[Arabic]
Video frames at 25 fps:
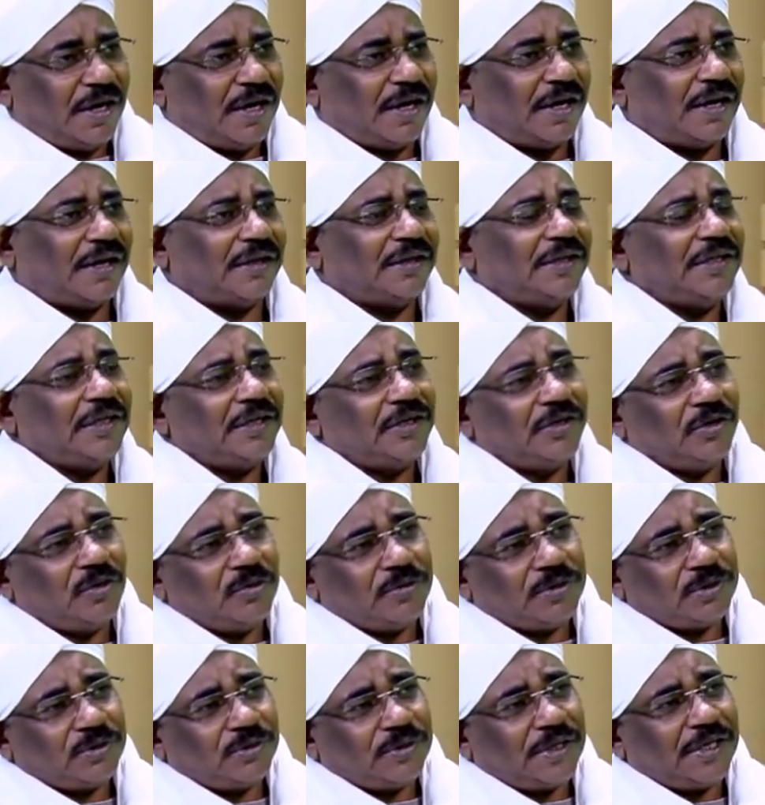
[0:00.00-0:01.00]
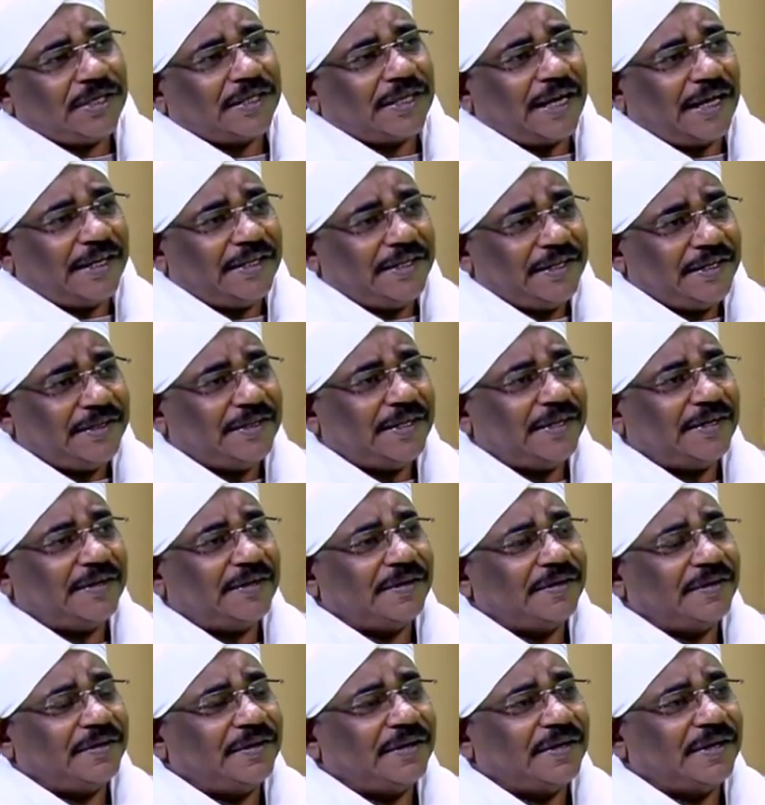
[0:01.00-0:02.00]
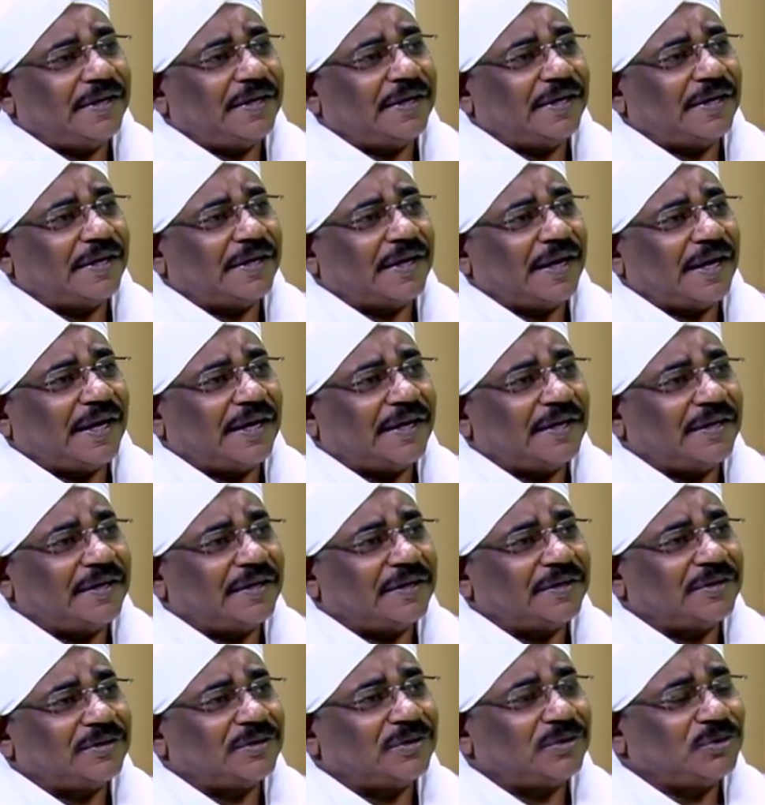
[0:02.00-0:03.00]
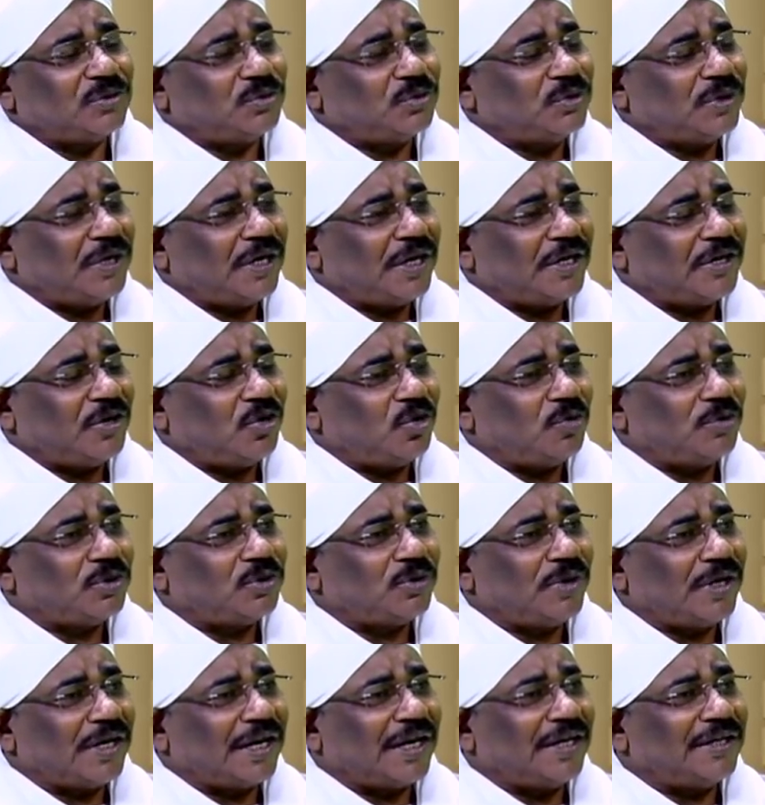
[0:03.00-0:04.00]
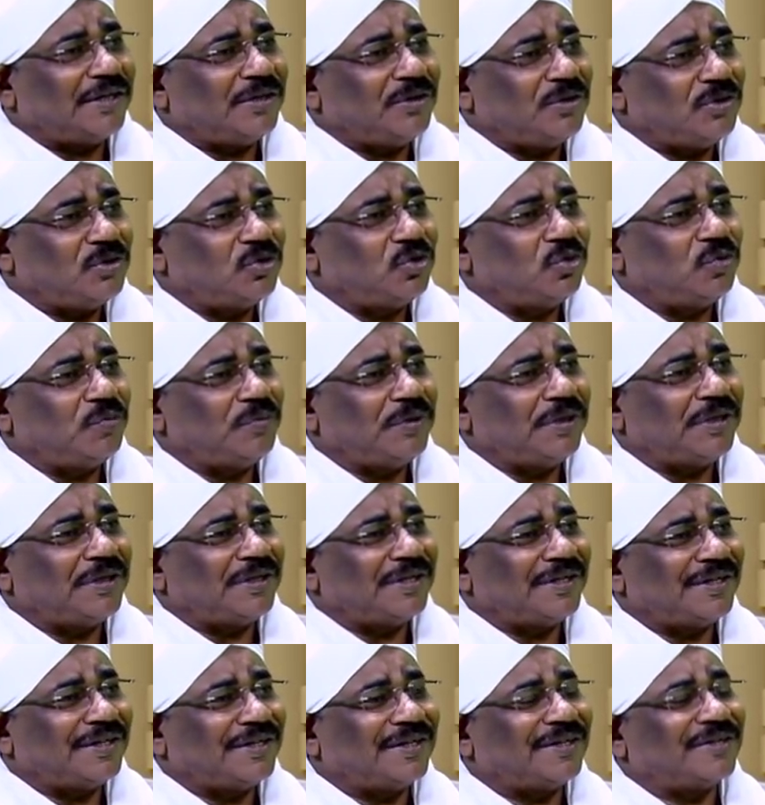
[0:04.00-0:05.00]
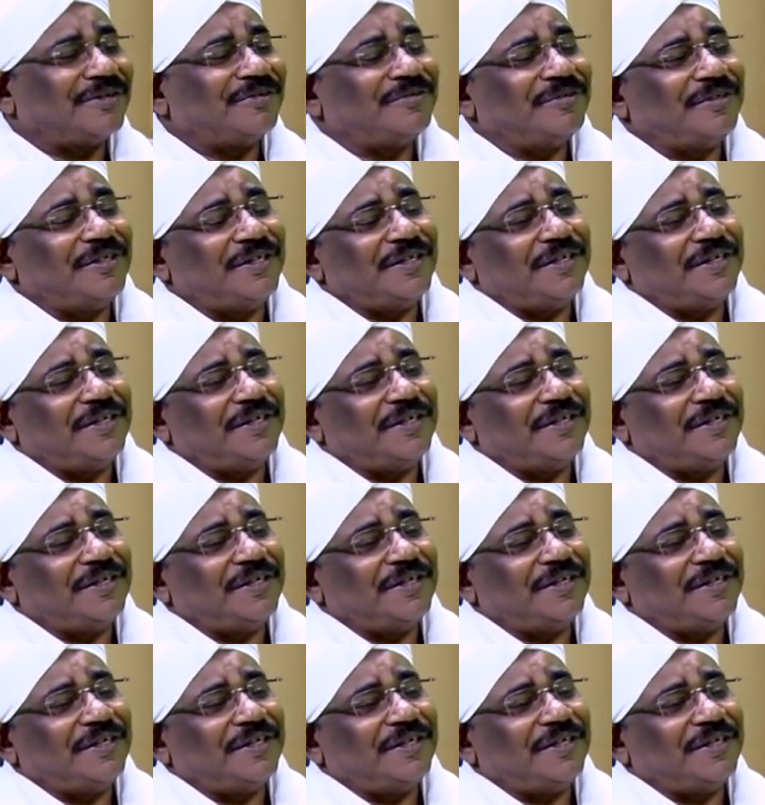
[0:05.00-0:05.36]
قضية جنوب السودان تحديدا آه، يعني السودان جنوب السودان كان جزء من آه،